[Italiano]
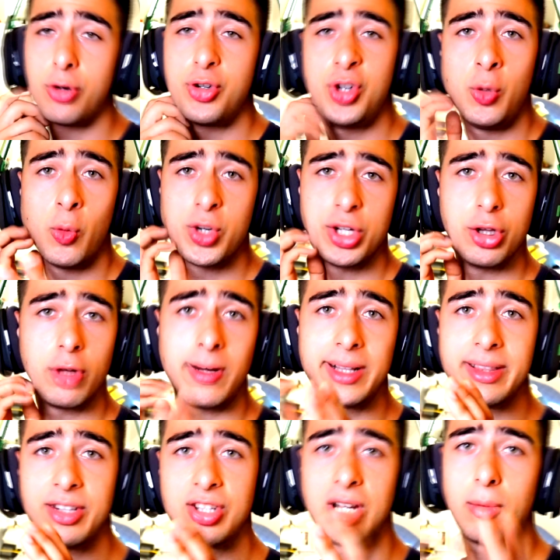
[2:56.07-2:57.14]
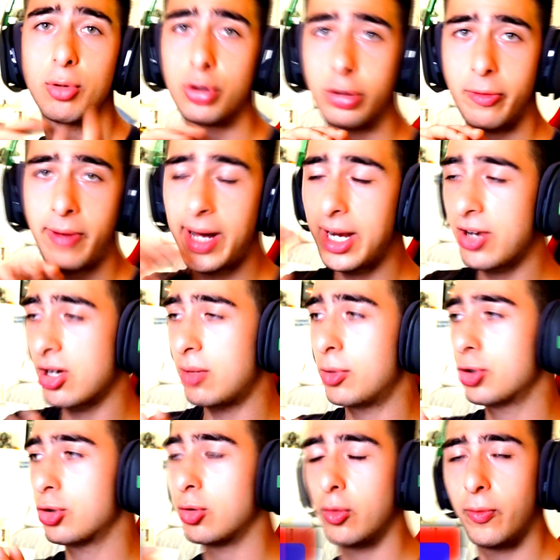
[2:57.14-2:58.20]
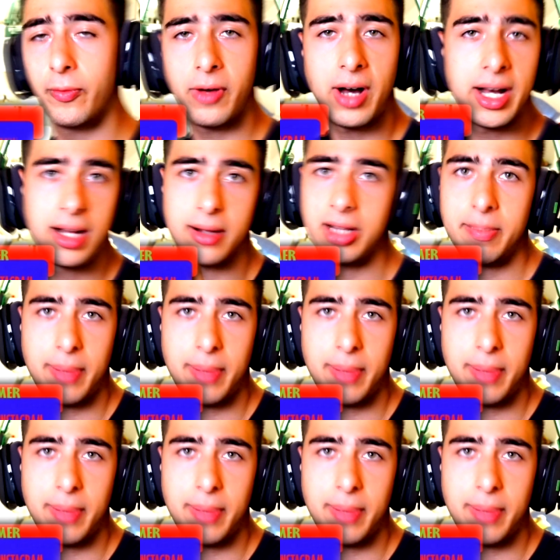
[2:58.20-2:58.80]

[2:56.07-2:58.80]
con 500 watt ce la posso fare ce la posso non fare